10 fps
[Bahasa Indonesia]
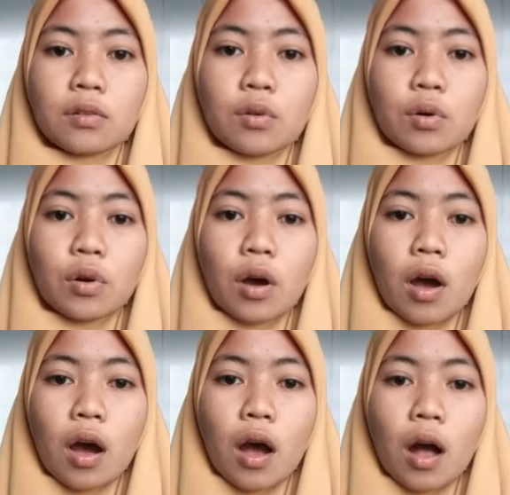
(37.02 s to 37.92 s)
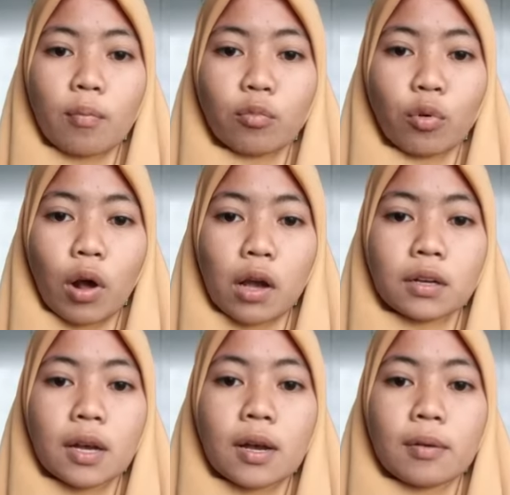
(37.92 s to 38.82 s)
Do homework,
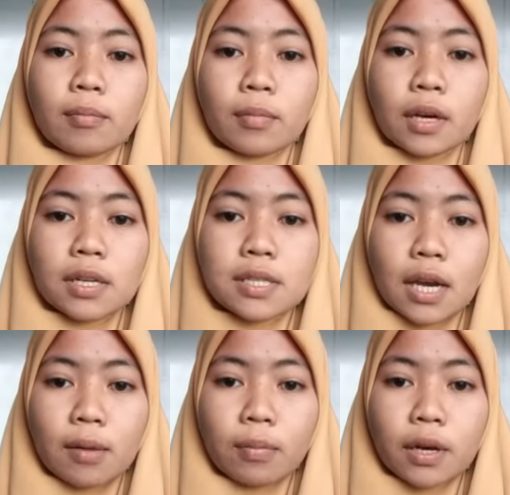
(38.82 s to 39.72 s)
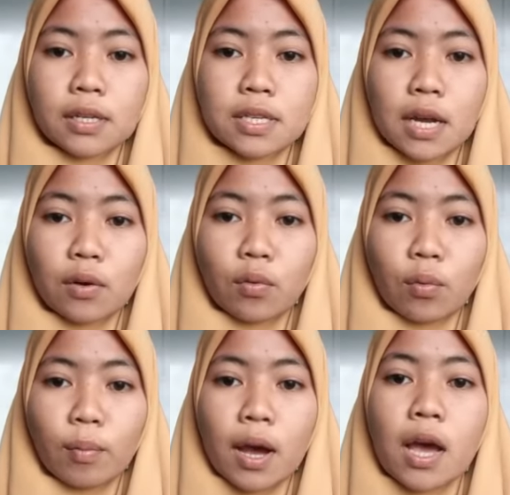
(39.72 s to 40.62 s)
mengerjakan pekerjaan
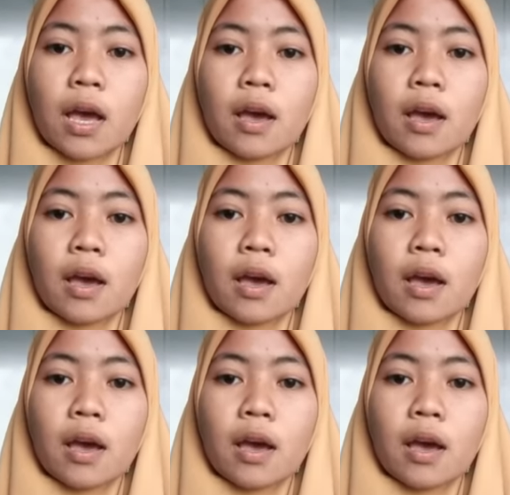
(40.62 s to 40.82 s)
rumah.